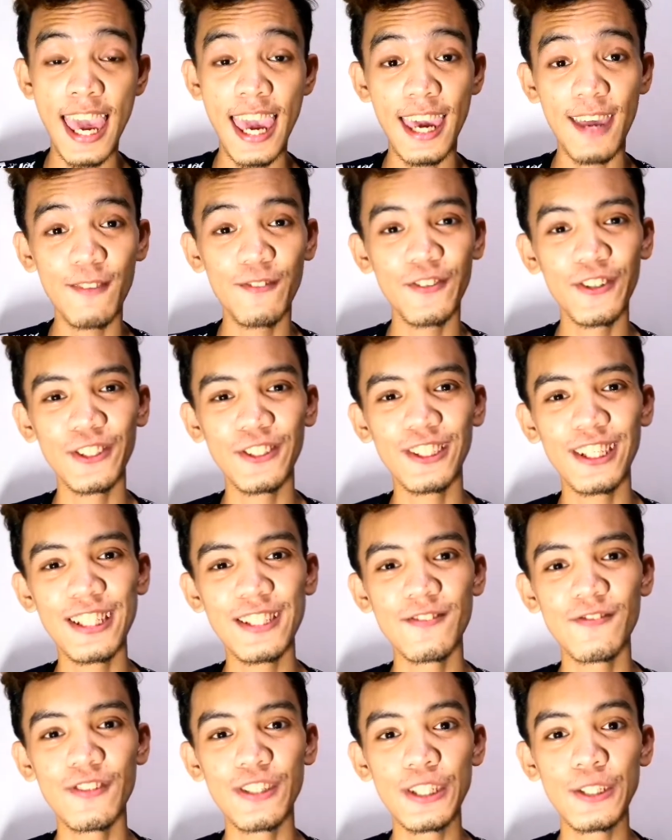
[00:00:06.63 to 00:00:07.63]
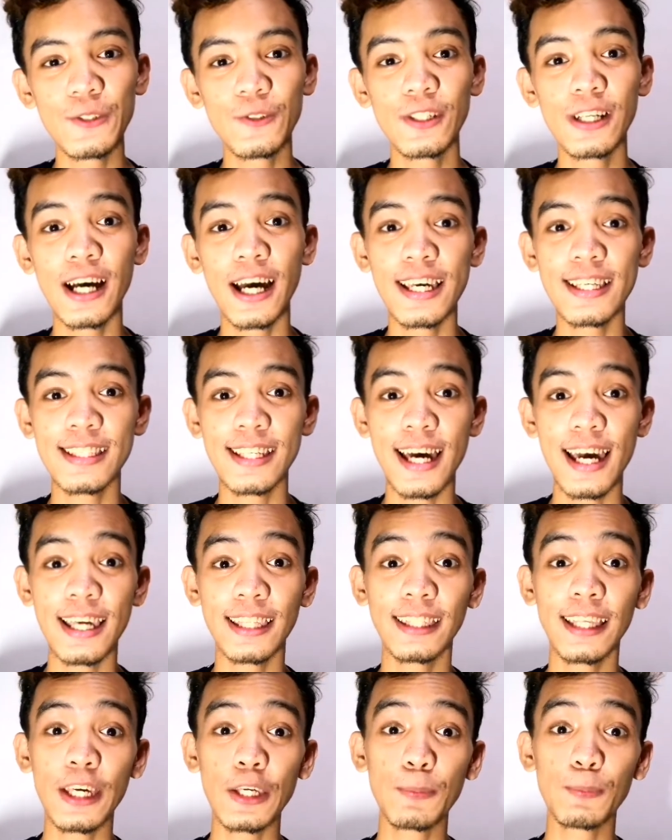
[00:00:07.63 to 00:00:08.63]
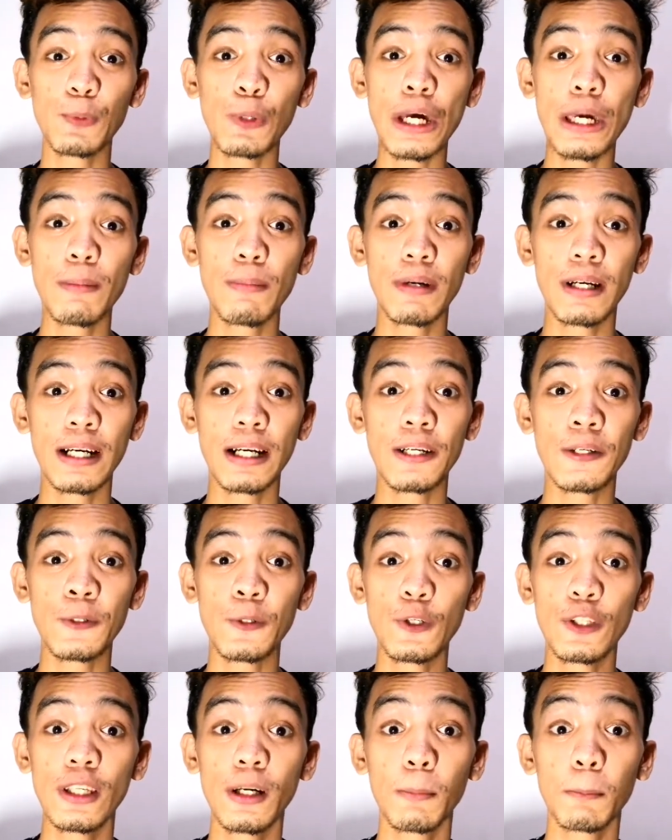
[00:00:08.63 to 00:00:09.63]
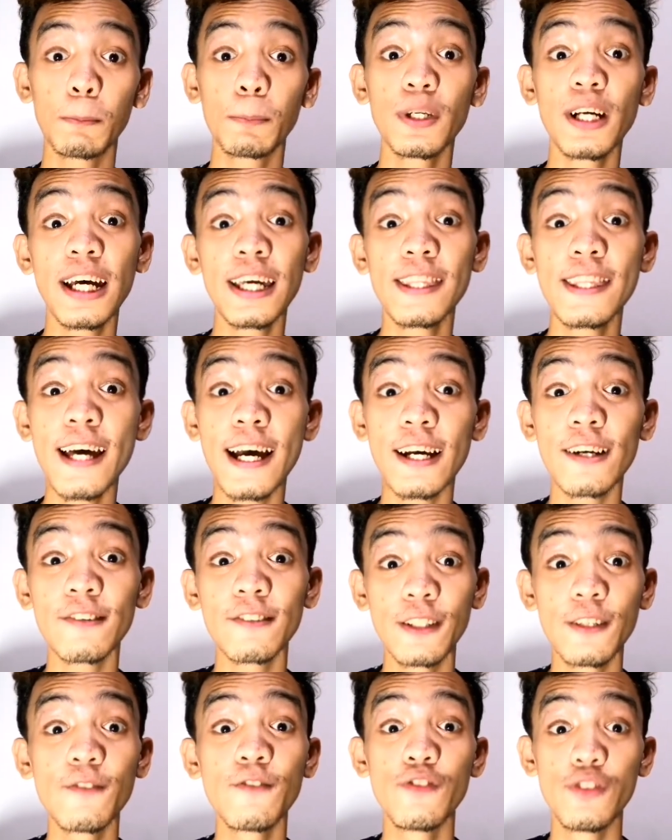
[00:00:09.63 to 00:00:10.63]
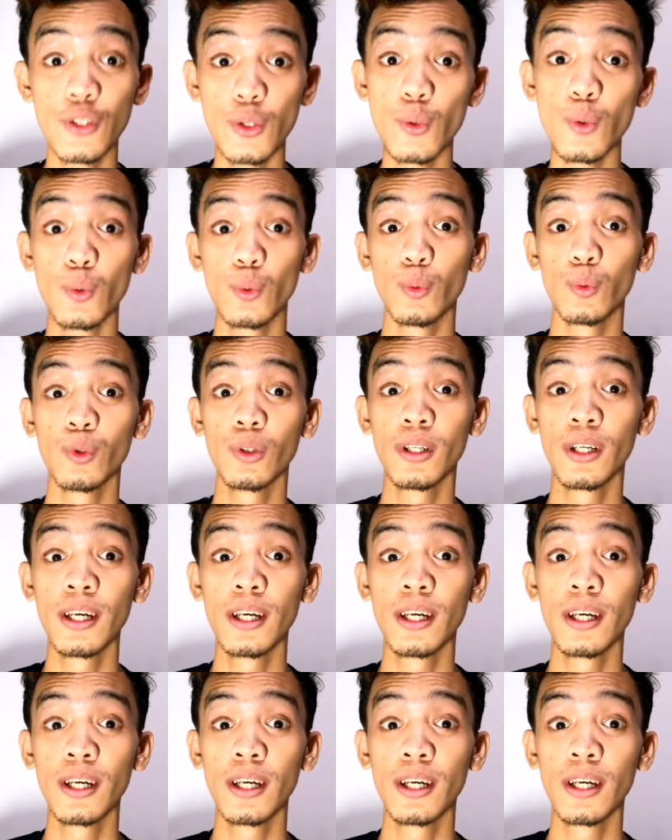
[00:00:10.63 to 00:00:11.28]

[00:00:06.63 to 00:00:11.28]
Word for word: And for today's video guys, ay tayo po ay magkakaroon ng product review.